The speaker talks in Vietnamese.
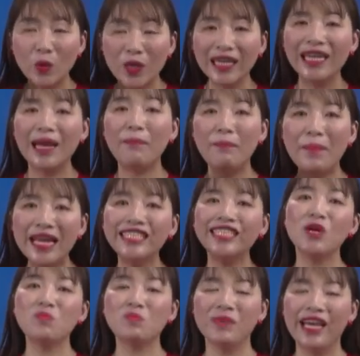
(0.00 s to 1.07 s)
khuất lấp bên
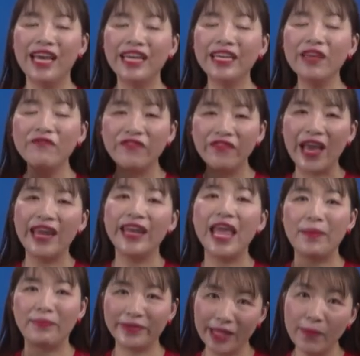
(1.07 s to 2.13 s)
trong cái vẻ
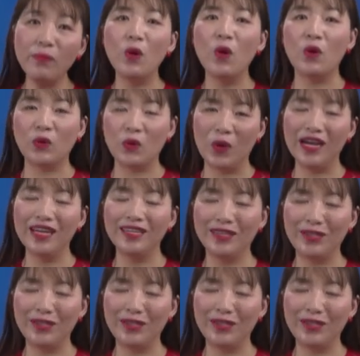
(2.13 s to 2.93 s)
đẹp tâm hồn của